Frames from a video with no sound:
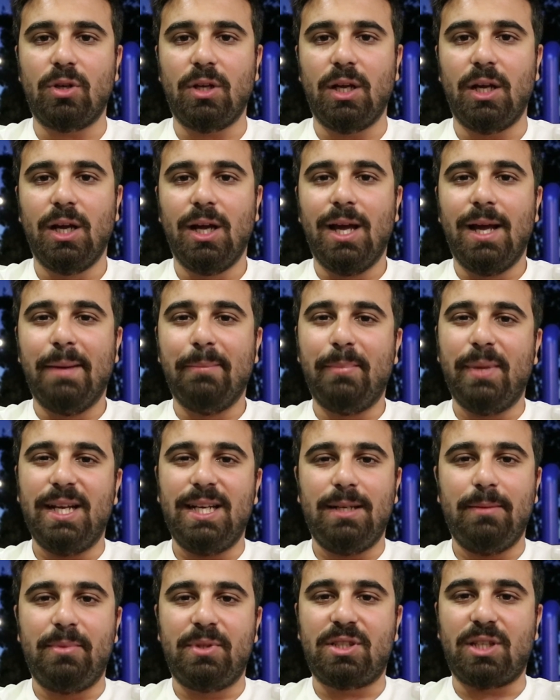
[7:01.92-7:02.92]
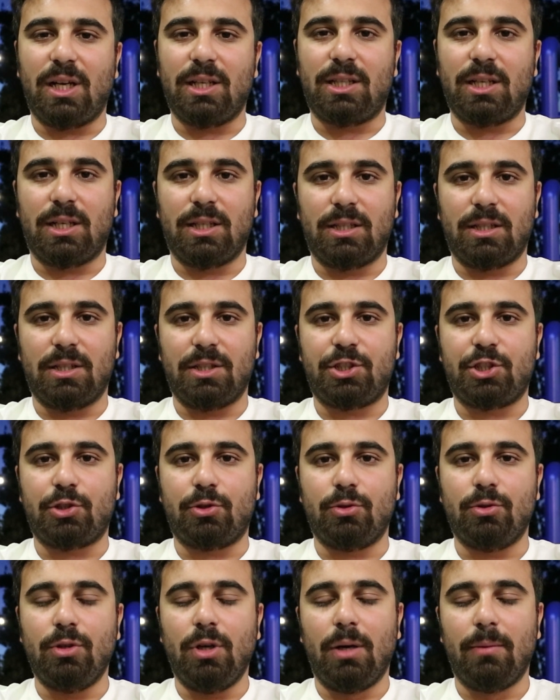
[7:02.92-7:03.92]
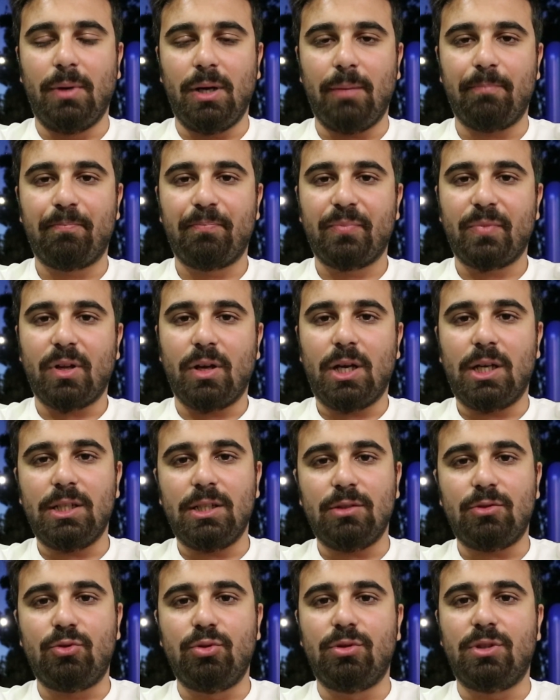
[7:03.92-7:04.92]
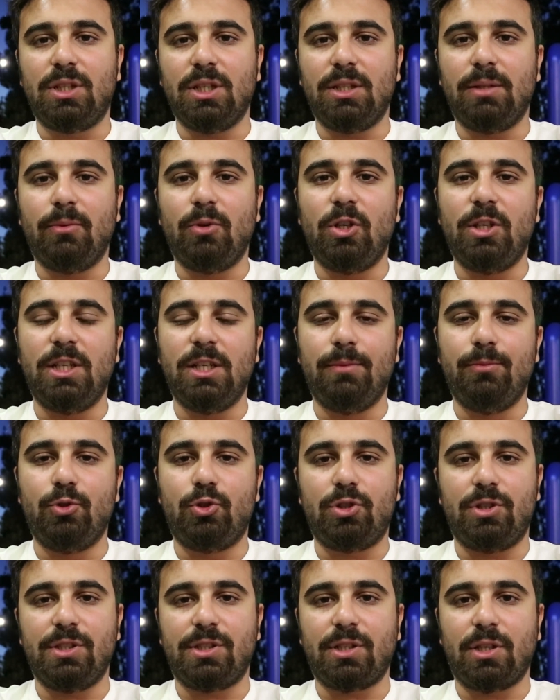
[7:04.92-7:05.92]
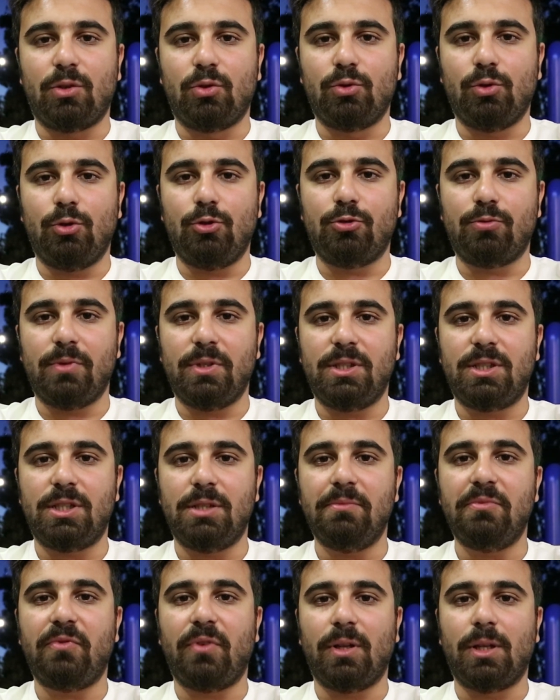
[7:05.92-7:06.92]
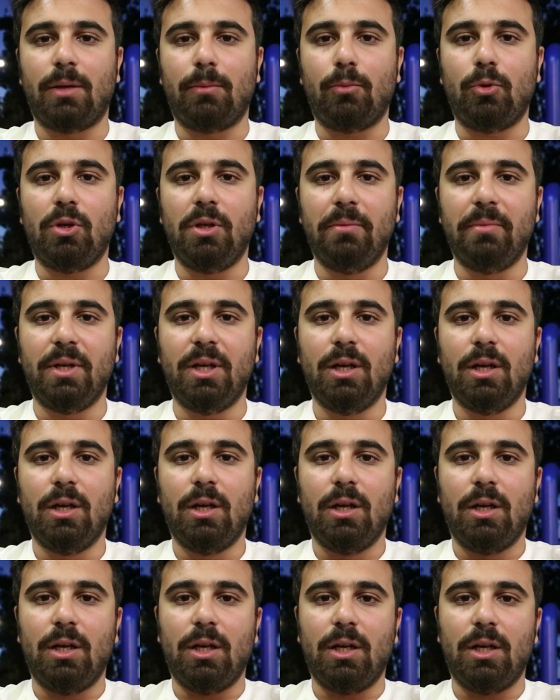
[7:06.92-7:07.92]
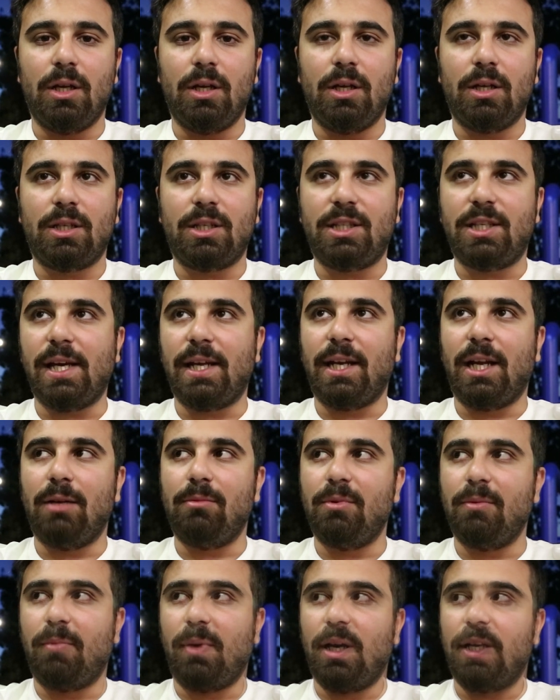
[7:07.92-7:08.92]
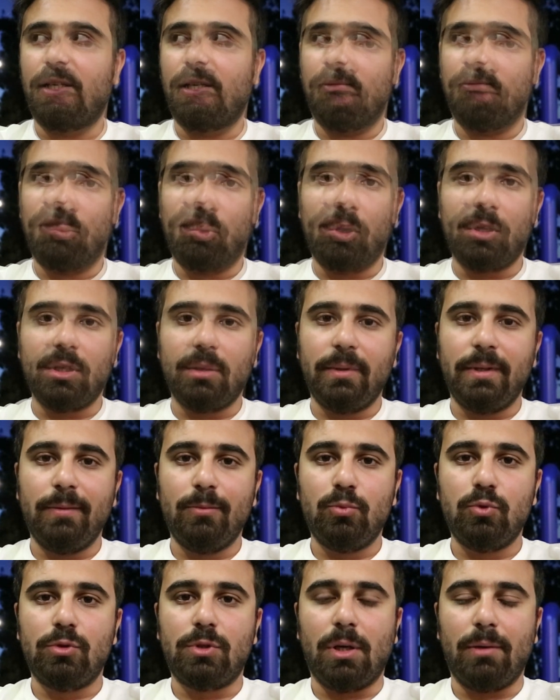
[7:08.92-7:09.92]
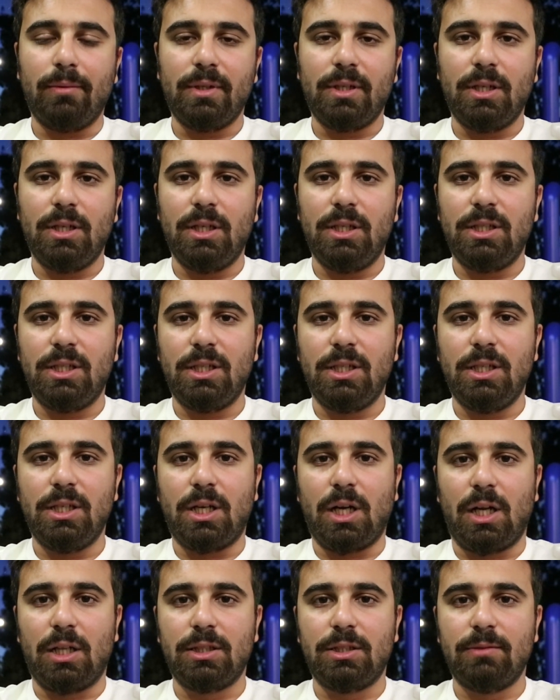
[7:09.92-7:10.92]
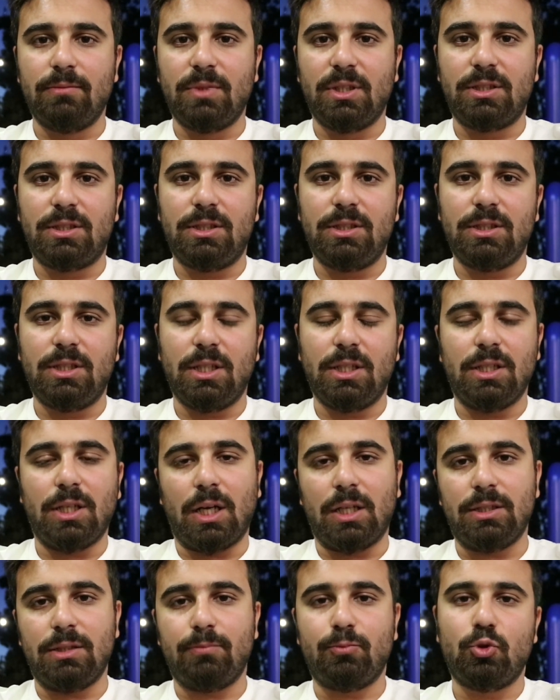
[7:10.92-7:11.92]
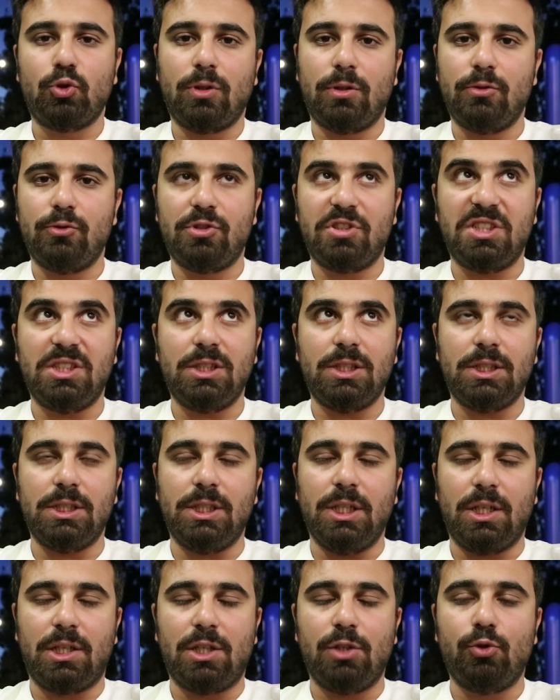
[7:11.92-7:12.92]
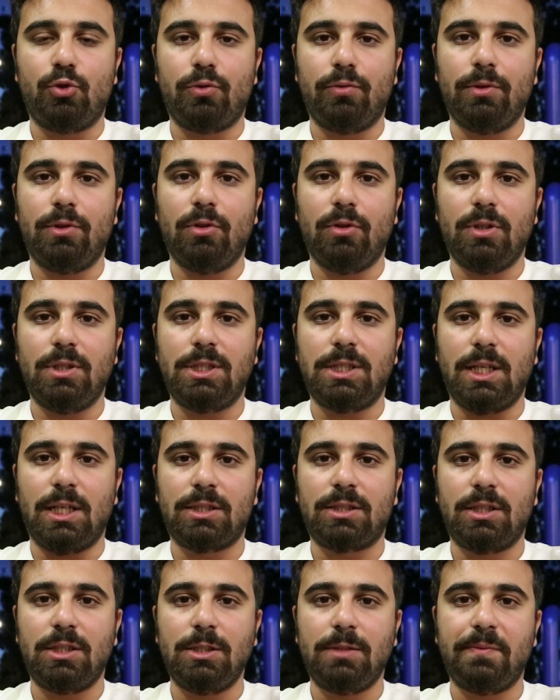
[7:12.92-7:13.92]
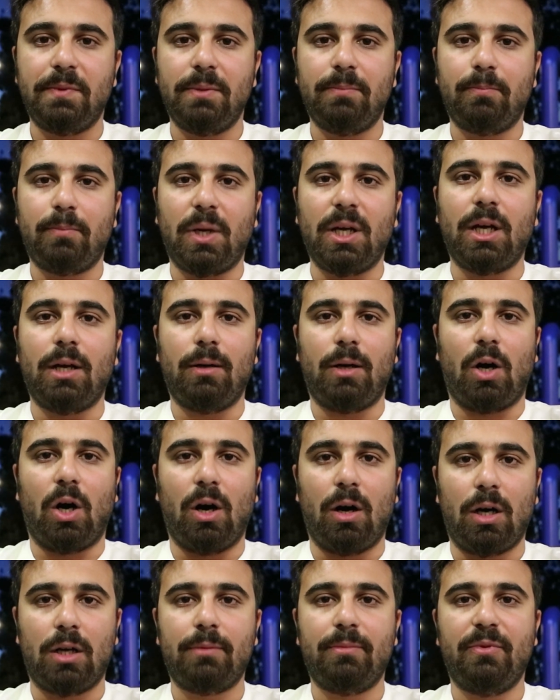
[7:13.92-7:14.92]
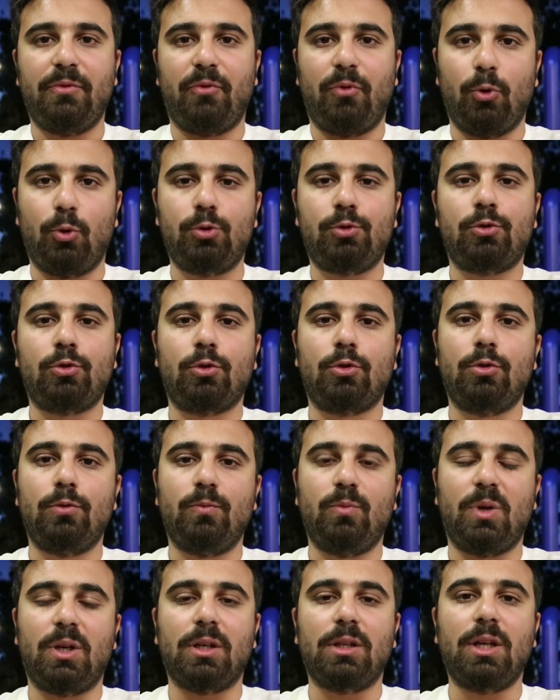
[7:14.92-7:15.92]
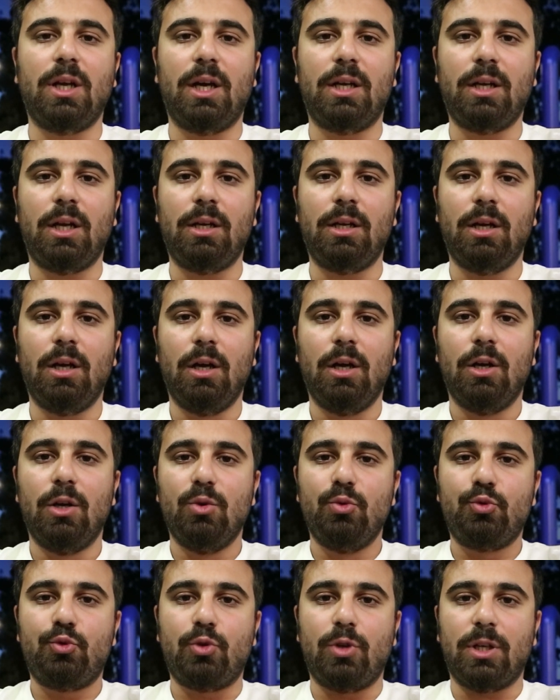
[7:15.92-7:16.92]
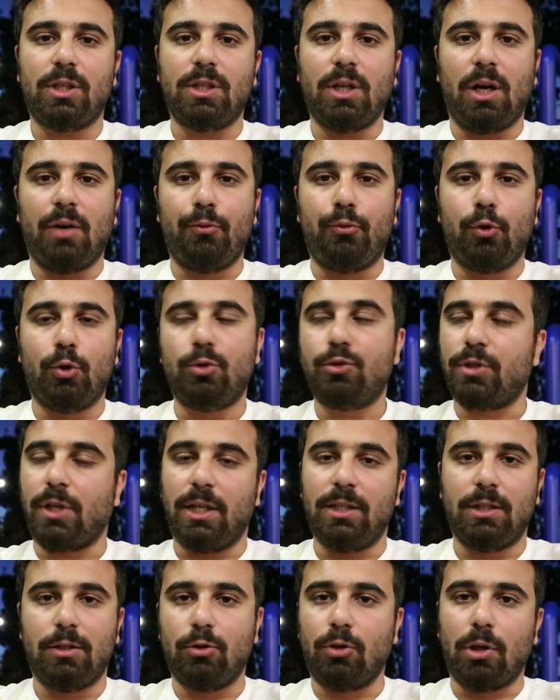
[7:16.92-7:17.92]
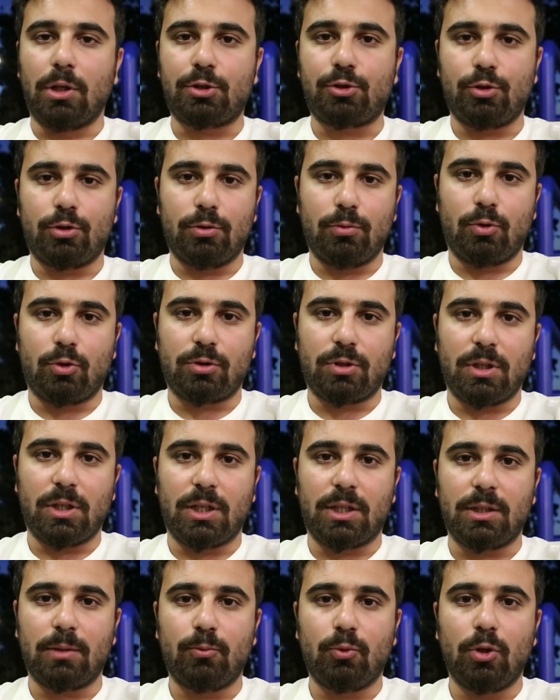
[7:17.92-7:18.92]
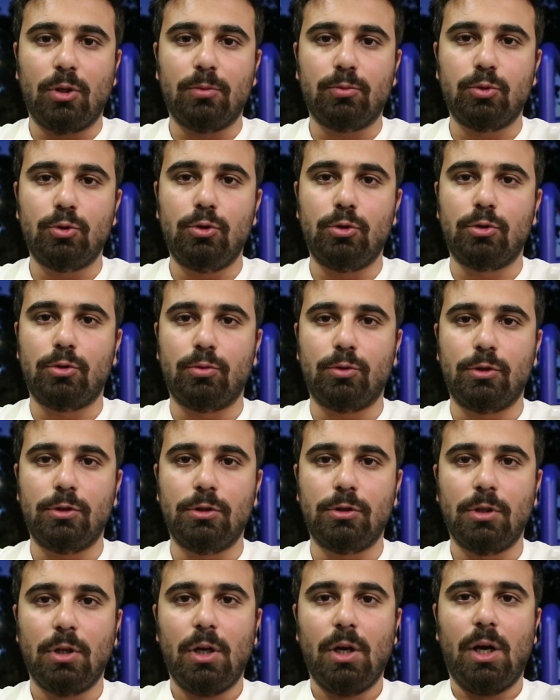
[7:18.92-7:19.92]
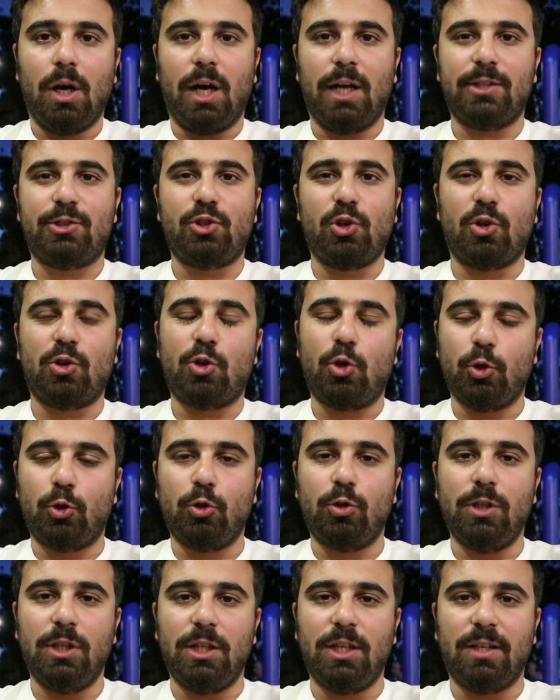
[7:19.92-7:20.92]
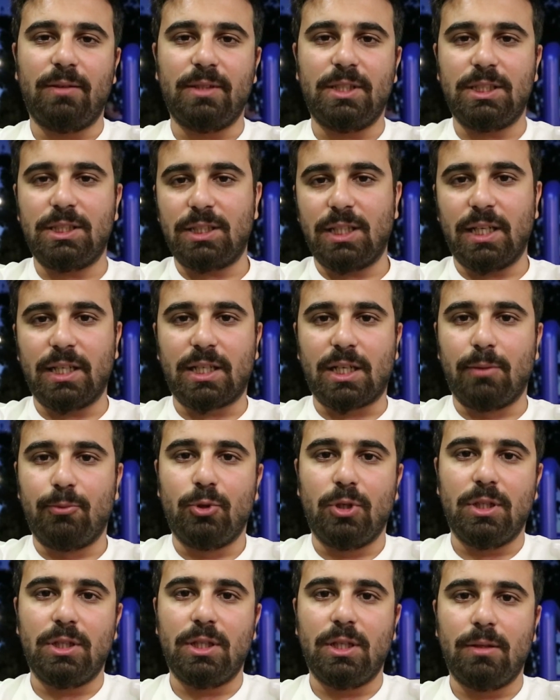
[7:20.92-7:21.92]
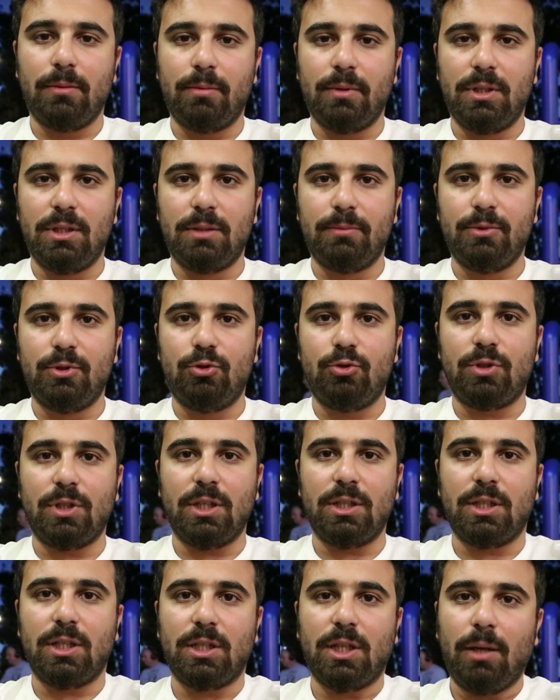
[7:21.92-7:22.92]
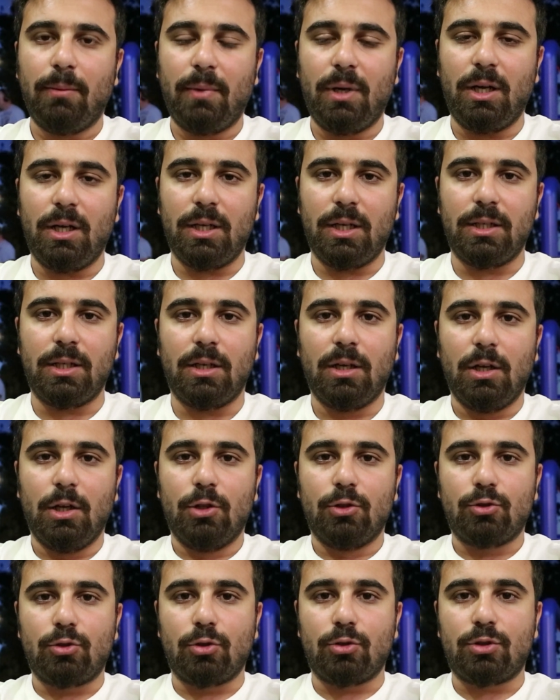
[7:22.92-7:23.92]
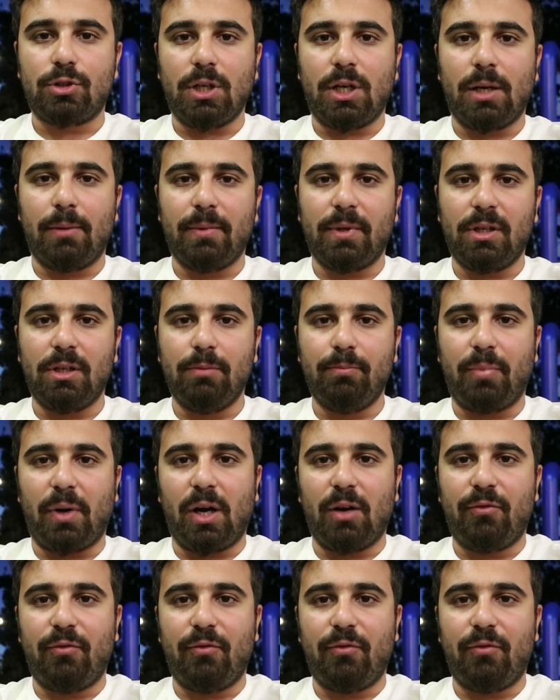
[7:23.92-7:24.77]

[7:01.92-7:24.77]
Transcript: böyle belli bir saate kadar açık oluyor ama Hani Türkiye'de böyle 23 Nisan 19 Mayıs gibi falan böyle bir e, genel bir bayram. Bu arada benim bu kamerayla ilgili ilk aldığımda sizde hani bundan önceki 2-3 videoyu izlerseniz bir bayağı ağır bir fokus sorunum vardı. Yani hani sürekli unfokus halde dolaşıyordum ortalarda böyle blur blur. Hani çok kötü değil hani gene kabul edilebilir bir düzeydeydi ama hani sonuçta kameranın